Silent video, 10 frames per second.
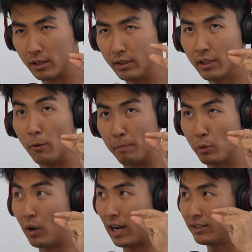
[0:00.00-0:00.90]
跟那种比
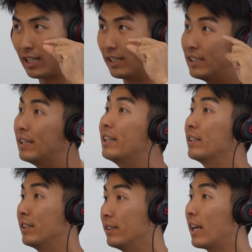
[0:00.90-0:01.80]
我还要强一点点
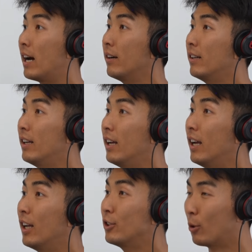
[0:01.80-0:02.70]
的人打。啊哈，
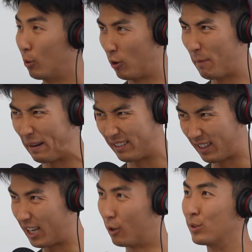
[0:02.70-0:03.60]
就我会被
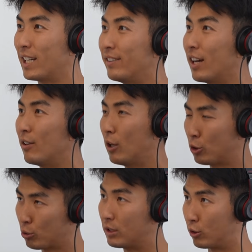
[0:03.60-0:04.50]
挑战到，然后
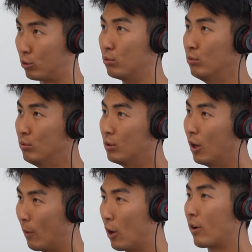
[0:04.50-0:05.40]
就算输
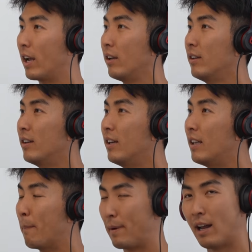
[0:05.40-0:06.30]
我也 OK。啊
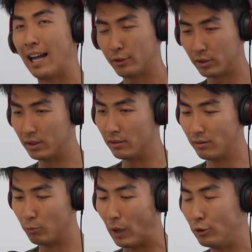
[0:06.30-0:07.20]
哈，不要他就是
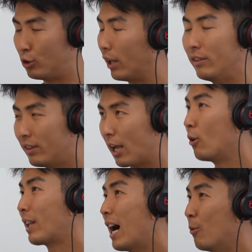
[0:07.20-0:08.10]
完全
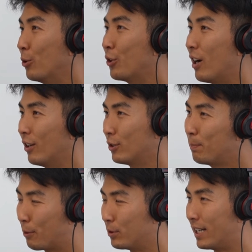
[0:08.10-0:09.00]
吊打我就好，就是
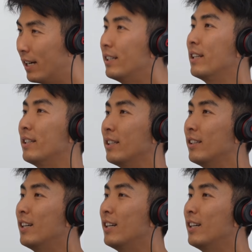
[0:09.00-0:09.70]
比我强一点点。